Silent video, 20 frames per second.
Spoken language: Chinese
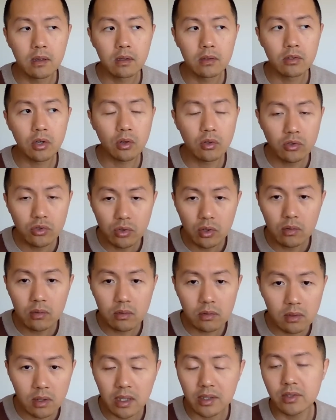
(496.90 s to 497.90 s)
从
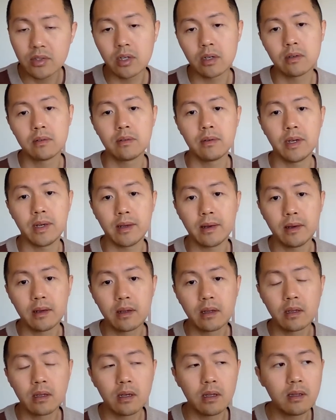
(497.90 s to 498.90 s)
终端消费，
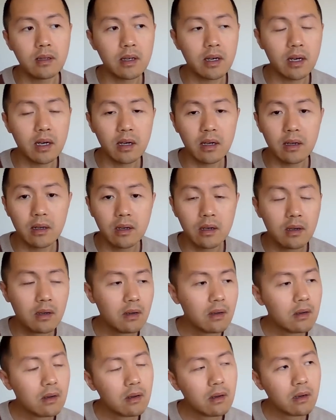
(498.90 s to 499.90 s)
人家还，
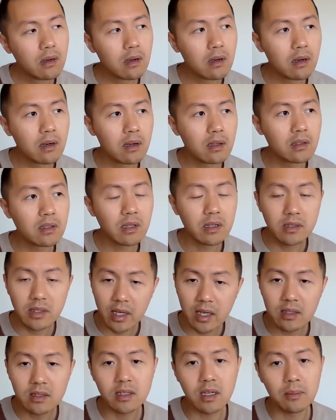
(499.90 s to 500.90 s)
呃，这个这
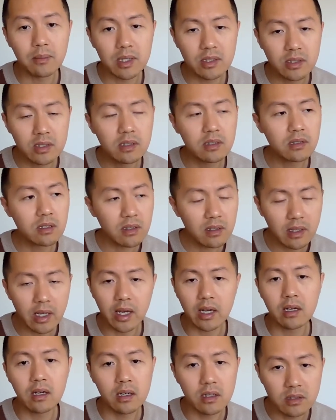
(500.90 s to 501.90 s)
样讲吧，其实
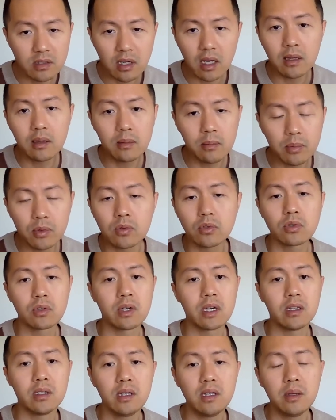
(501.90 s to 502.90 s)
耐克真不
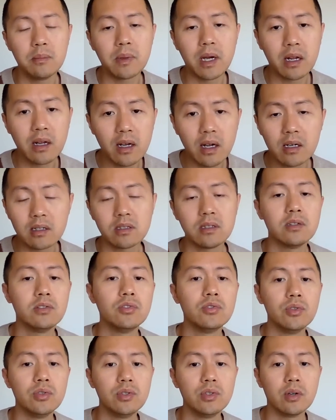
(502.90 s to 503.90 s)
算一般刚性
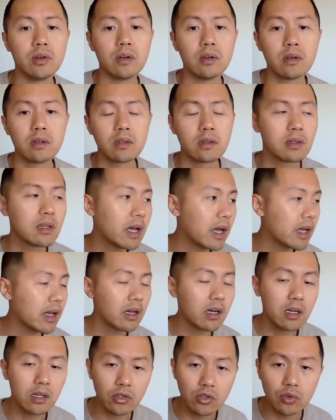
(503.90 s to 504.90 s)
需求，耐
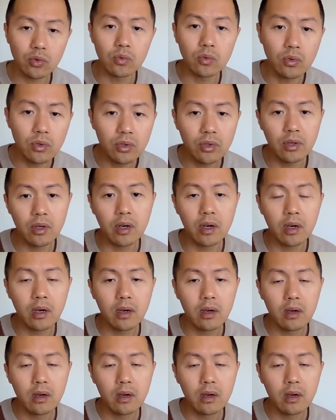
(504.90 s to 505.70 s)
克属于